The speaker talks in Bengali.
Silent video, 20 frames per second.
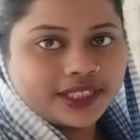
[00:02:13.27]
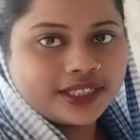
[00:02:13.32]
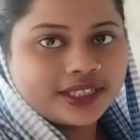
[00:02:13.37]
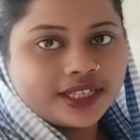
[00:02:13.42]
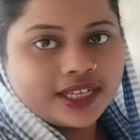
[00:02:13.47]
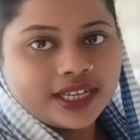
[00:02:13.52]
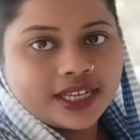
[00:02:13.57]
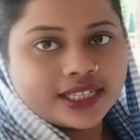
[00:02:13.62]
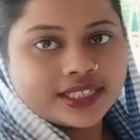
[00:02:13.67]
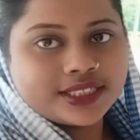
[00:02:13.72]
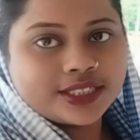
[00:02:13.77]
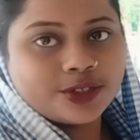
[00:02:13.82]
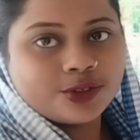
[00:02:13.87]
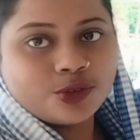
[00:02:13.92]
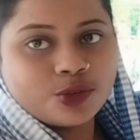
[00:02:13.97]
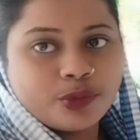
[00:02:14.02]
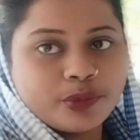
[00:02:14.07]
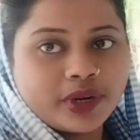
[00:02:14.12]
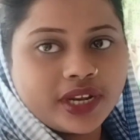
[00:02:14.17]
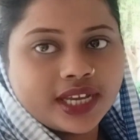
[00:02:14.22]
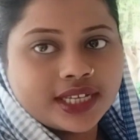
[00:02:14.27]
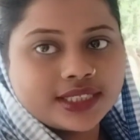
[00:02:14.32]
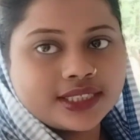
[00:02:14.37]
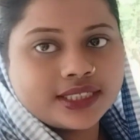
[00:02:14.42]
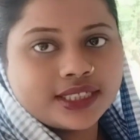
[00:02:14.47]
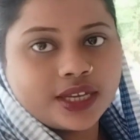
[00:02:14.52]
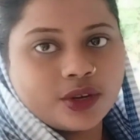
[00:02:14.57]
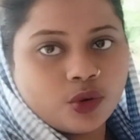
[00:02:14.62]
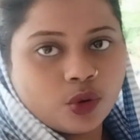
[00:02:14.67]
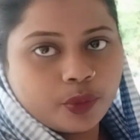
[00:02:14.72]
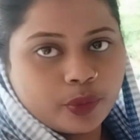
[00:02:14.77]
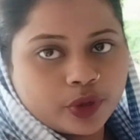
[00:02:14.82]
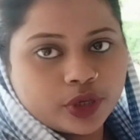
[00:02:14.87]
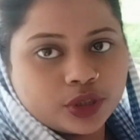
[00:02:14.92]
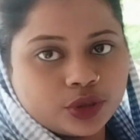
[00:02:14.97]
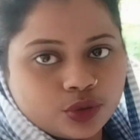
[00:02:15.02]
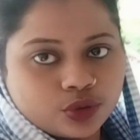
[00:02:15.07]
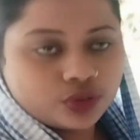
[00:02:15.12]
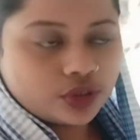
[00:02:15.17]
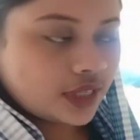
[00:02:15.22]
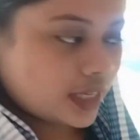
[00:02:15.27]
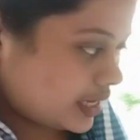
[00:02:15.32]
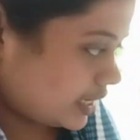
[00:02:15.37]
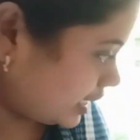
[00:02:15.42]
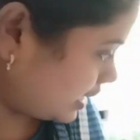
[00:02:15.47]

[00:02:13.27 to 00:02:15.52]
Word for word: যে রুম নিয়ে আসছে ওপরে দোতলার এটা